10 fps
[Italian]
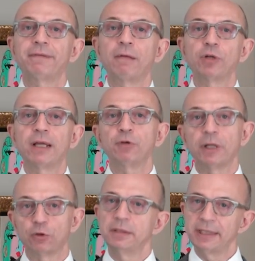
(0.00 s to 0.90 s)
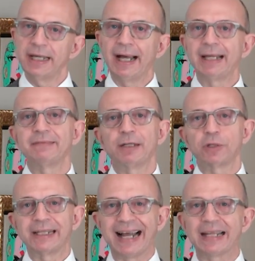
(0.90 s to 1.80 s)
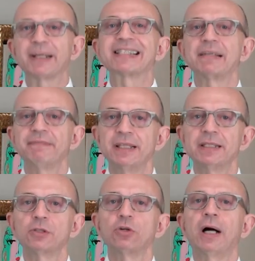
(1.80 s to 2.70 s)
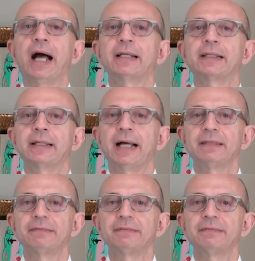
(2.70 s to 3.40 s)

favorevole sia a livello renale ma si è visto anche a